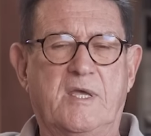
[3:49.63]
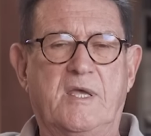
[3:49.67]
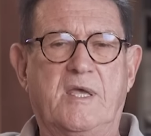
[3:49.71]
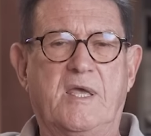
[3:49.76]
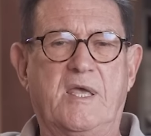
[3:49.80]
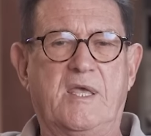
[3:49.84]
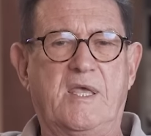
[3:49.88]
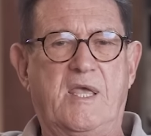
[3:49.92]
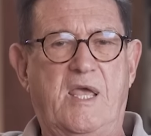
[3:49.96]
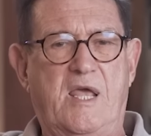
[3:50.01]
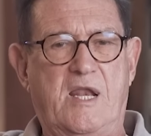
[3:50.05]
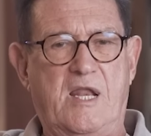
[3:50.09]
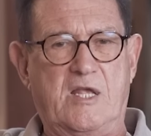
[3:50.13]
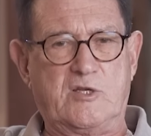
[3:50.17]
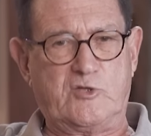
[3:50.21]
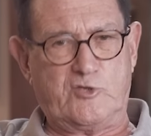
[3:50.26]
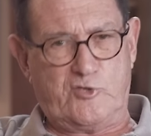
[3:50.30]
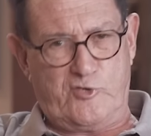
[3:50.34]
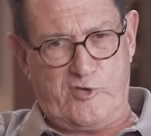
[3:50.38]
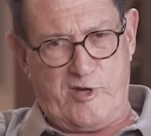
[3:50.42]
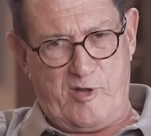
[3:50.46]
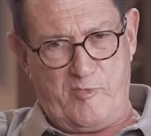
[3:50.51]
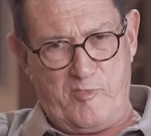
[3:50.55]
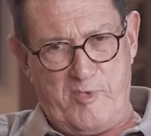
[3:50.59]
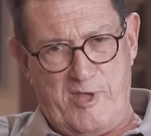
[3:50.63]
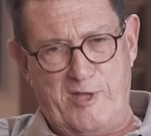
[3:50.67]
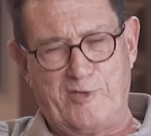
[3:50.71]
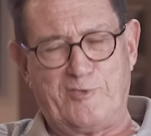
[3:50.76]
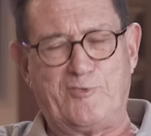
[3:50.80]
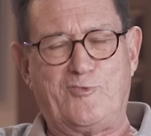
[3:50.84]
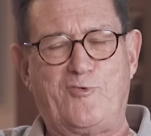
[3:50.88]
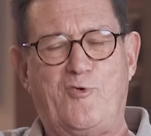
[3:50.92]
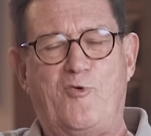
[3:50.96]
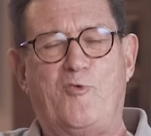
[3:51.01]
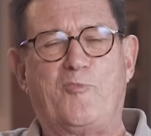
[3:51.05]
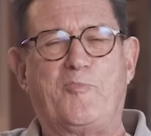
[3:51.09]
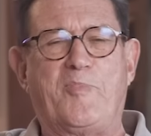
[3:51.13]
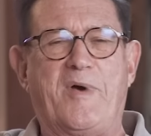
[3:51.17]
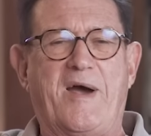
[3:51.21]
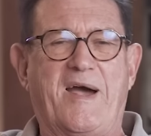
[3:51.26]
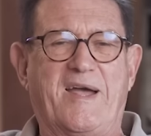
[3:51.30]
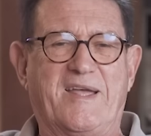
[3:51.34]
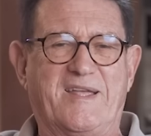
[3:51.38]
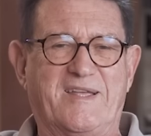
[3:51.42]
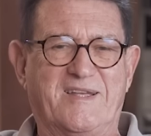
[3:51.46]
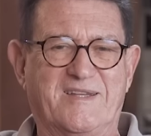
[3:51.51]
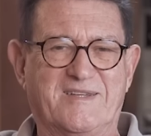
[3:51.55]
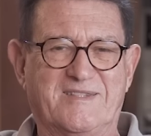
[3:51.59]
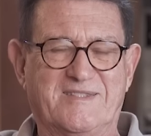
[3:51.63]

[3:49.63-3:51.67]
em relacionamento com o Pai.